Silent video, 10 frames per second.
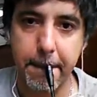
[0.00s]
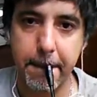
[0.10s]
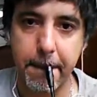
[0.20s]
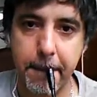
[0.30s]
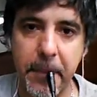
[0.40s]

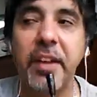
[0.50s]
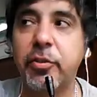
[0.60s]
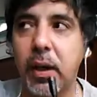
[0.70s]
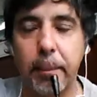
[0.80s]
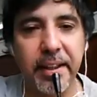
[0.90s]
Eso es
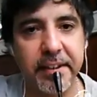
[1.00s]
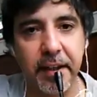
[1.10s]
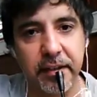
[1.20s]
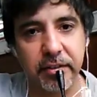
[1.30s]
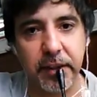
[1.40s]
la patria de
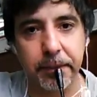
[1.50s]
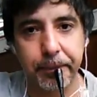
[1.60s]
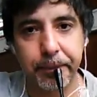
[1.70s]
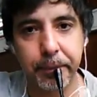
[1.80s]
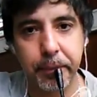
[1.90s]
ella.
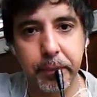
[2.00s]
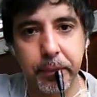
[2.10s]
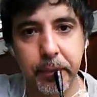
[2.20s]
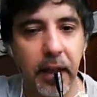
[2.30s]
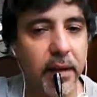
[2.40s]

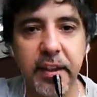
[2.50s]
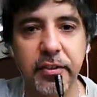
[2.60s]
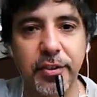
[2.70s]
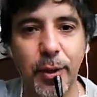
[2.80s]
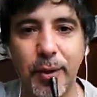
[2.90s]
Al
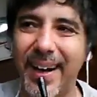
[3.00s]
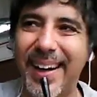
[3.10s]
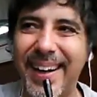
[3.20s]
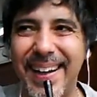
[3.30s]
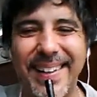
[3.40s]
resto,
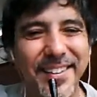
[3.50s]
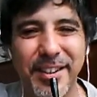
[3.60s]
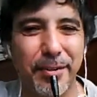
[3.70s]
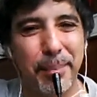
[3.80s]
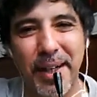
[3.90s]
ay, que
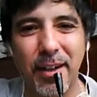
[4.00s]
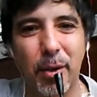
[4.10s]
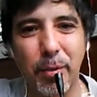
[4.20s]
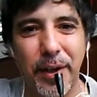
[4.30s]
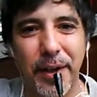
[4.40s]
sirvan para algo
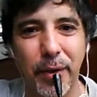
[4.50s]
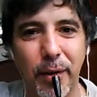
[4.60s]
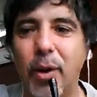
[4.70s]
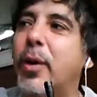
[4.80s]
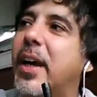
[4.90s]
bueno.
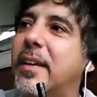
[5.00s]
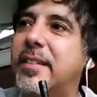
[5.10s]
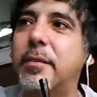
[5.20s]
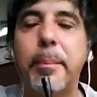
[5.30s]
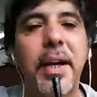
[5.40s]
Lo que
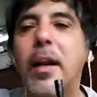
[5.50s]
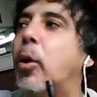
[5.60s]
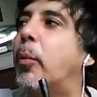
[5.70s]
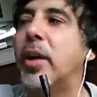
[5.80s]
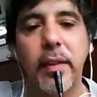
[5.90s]
sirve para algo
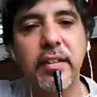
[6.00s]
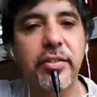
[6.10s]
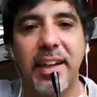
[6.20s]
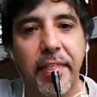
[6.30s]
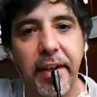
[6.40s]
bueno de ella es
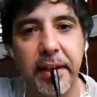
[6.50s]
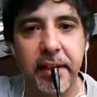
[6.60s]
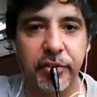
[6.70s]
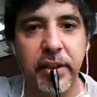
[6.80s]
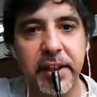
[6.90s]
la
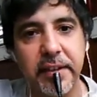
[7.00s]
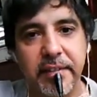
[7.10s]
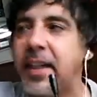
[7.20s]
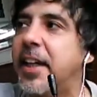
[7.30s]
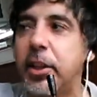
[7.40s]
degeneración que es,
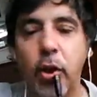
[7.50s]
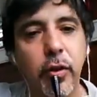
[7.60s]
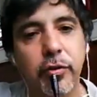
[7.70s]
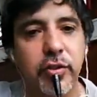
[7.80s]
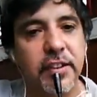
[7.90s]
y todos
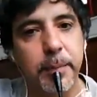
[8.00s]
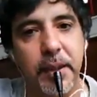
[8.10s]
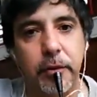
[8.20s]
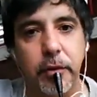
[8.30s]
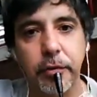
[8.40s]
sus
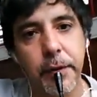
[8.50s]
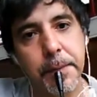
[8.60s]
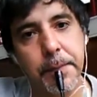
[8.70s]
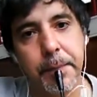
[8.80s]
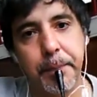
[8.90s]
expertos.
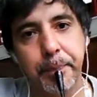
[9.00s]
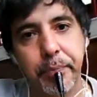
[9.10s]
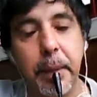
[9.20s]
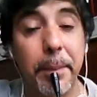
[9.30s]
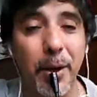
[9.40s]

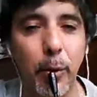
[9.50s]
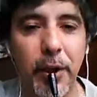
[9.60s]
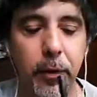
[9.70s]
Pero bueno,